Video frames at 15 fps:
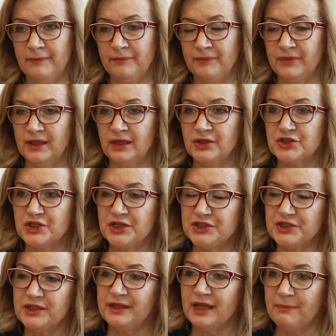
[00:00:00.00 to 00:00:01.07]
mm,
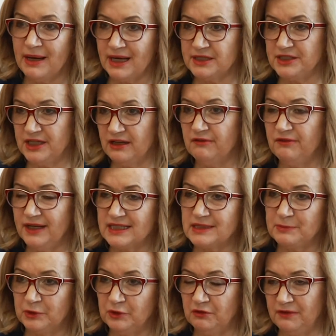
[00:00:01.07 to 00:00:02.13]
część najbardziej
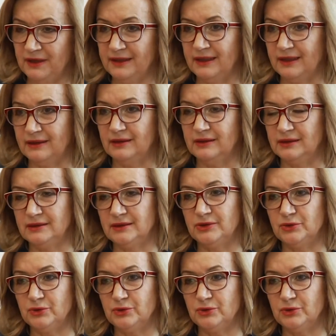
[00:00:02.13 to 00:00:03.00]
wyeksponowana e,